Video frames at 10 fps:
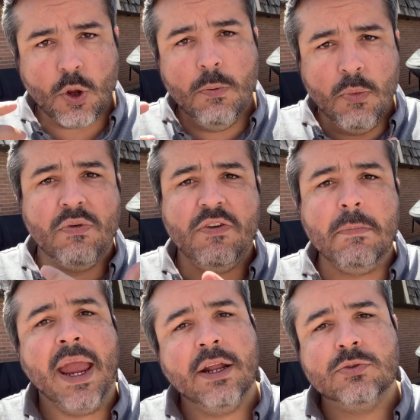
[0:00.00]

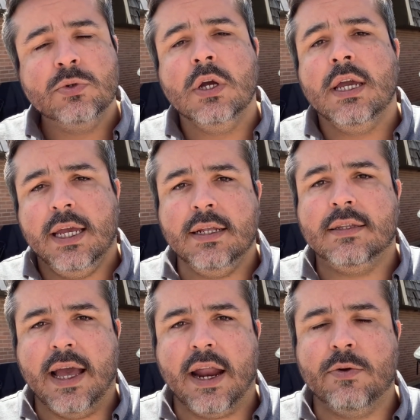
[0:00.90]
movimento
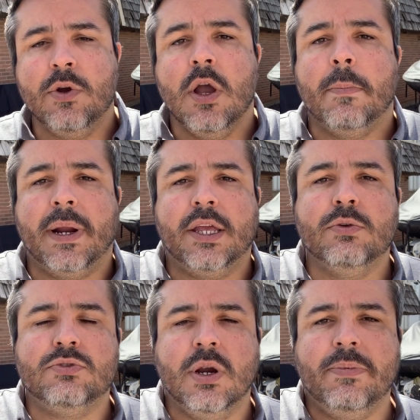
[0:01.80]
interno para que
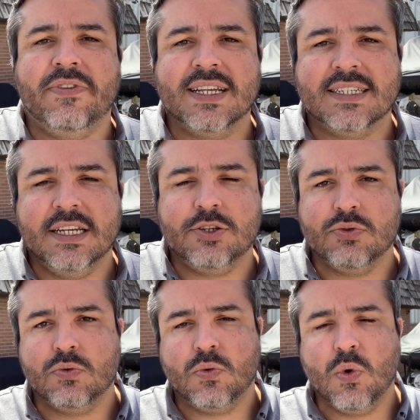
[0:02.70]
o Trump faça
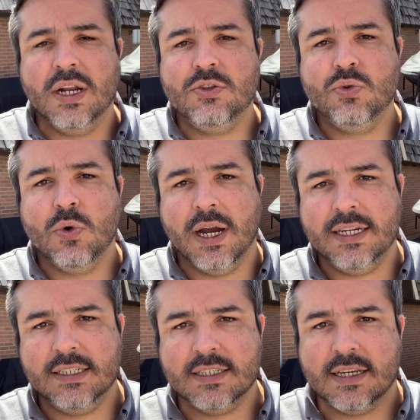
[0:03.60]
isso quanto
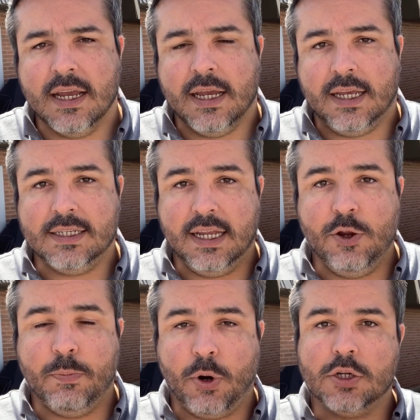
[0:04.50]
antes, que
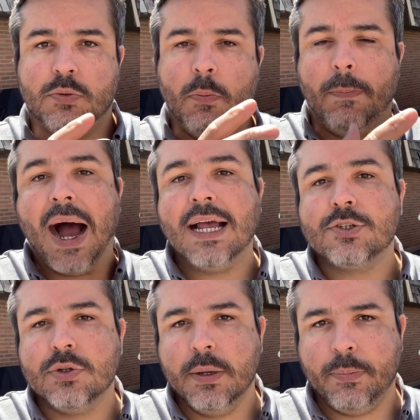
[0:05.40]
seria o próximo
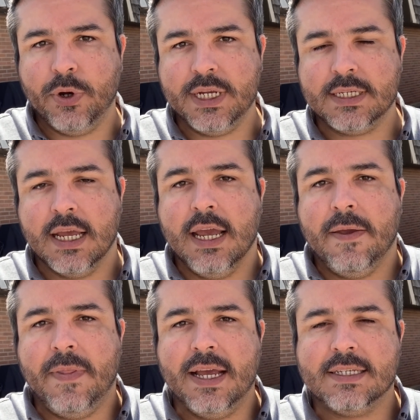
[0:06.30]
passo depois
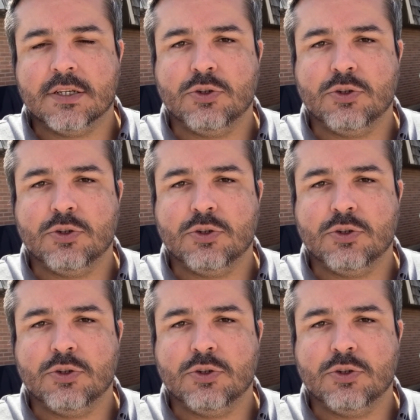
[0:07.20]
dessa